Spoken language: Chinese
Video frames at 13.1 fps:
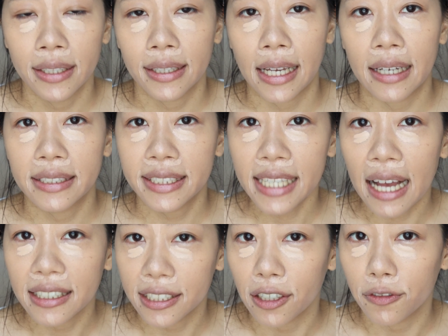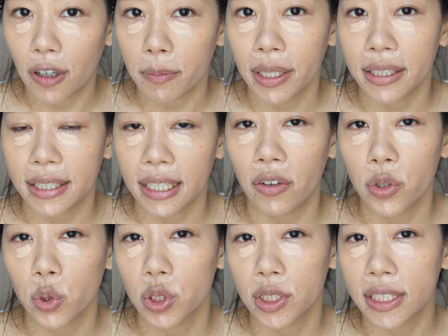那价钱方面，迪奥
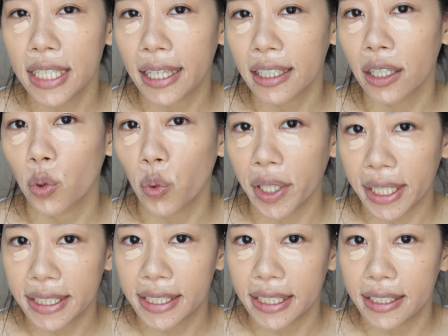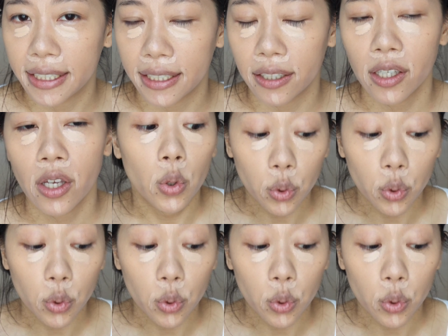又是再更贵一些些。